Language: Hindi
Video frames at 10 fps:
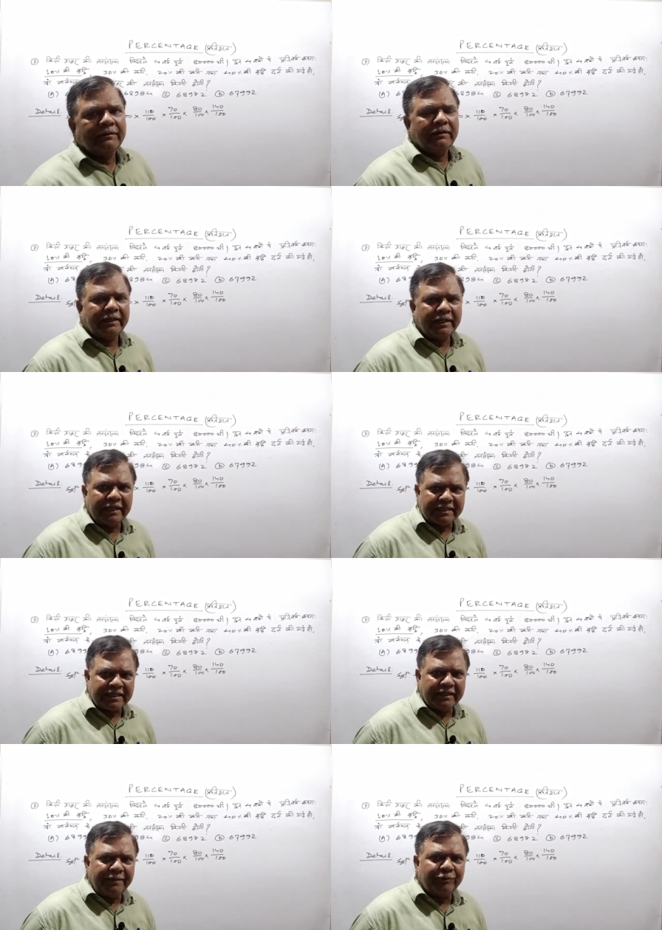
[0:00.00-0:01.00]
लेकिन
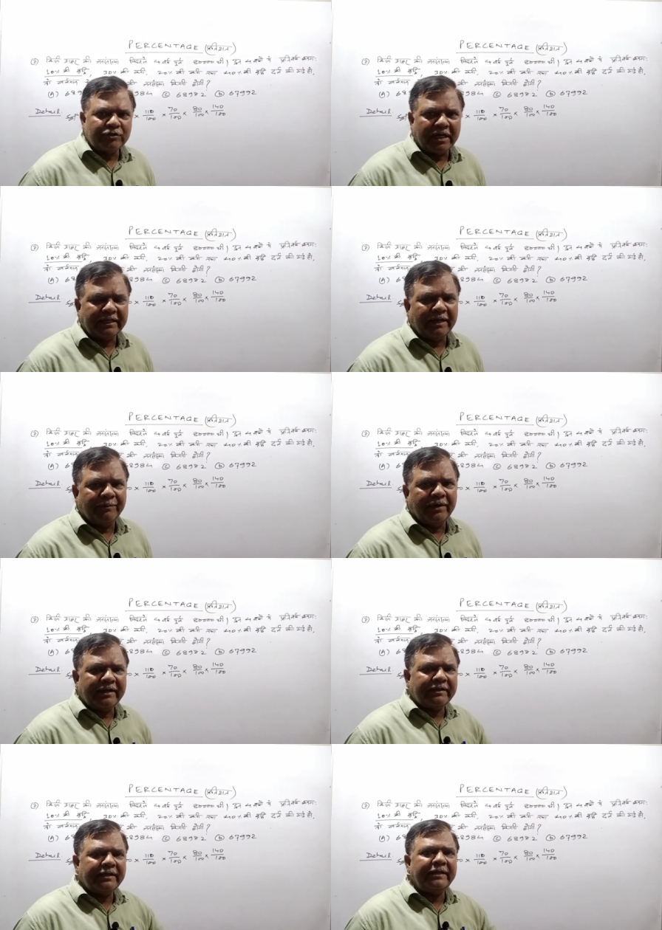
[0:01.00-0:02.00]
ऐसा नहीं पूछा गया बढ़
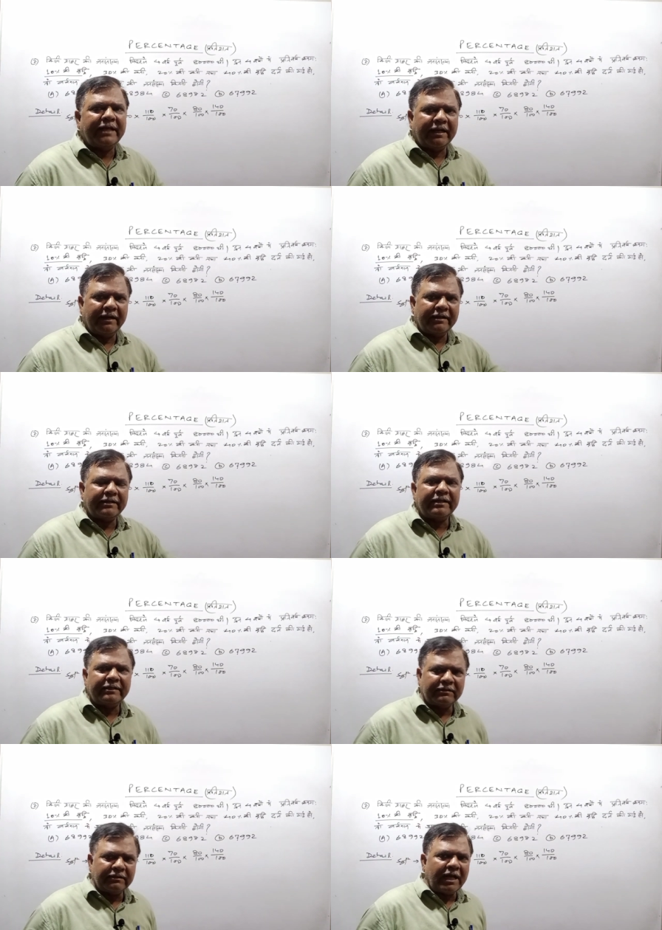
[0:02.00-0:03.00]
के या घट के
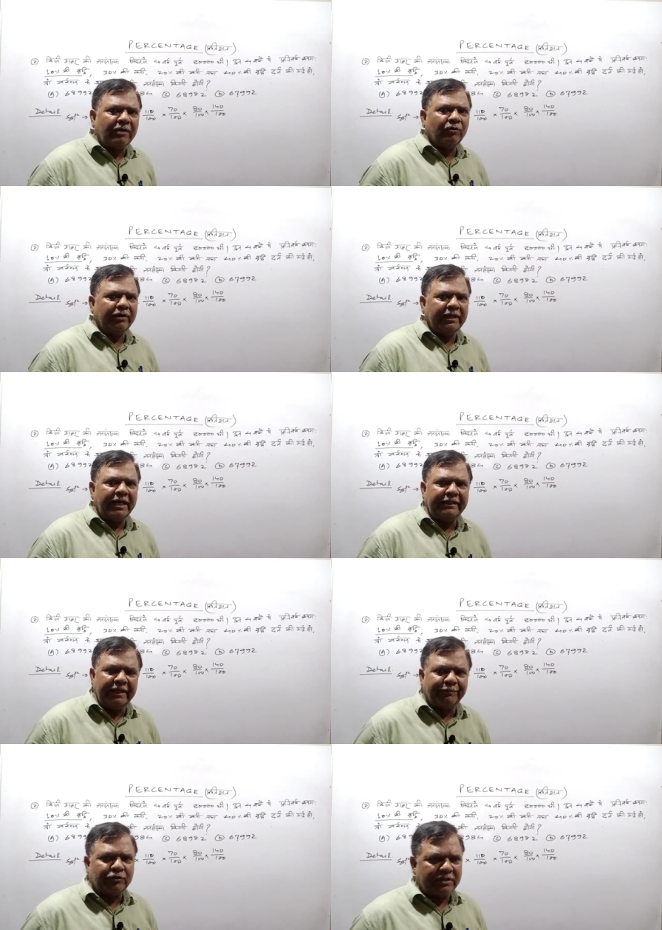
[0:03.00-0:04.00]
कितना हो गया
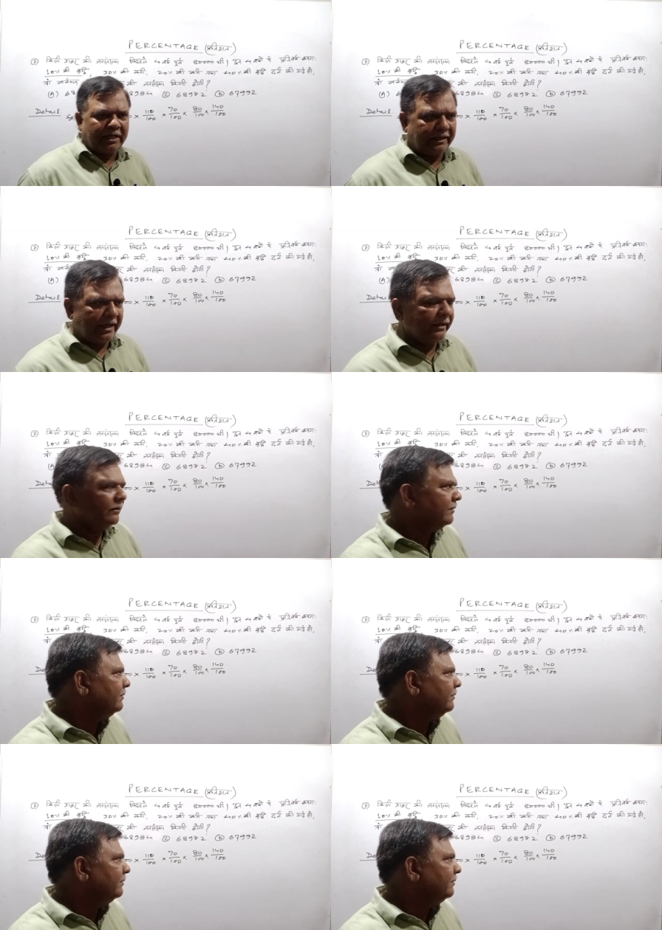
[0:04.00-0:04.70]
ये पूछा गया है